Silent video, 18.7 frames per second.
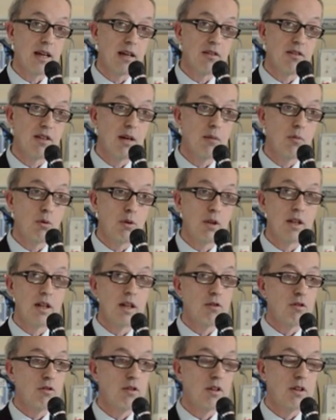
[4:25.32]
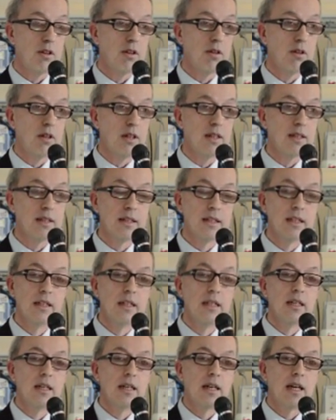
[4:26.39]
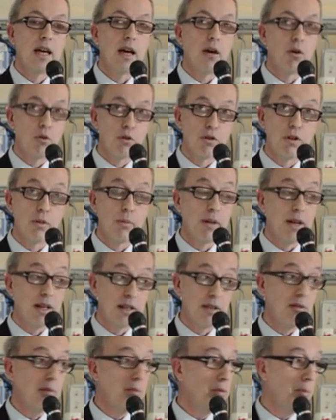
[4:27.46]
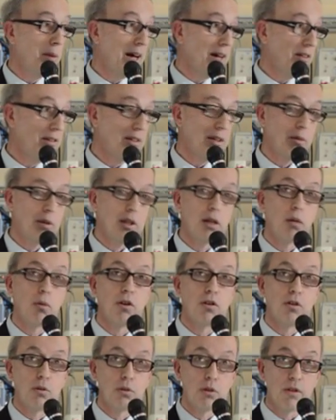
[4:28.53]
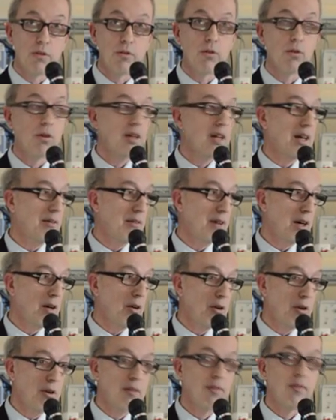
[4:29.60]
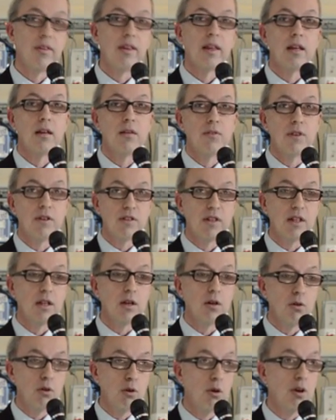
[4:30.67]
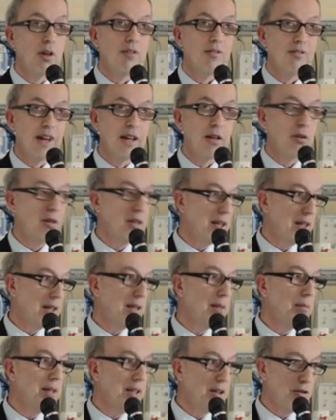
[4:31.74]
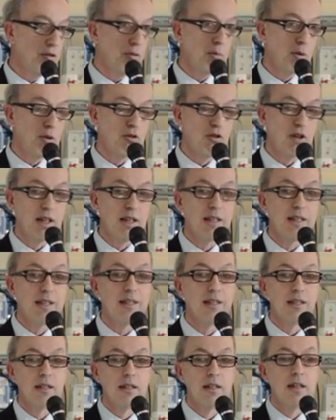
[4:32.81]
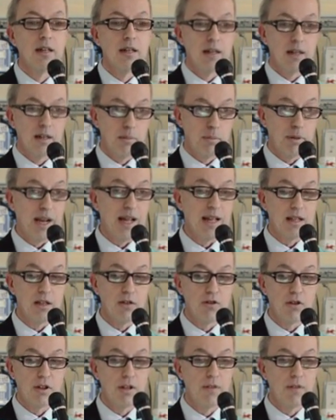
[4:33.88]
che siamo una delle associazioni che ha i costi operativi più bassi, quindi quasi tutti i fondi che vengono investiti con noi vanno direttamente su progetti eh, pratici ed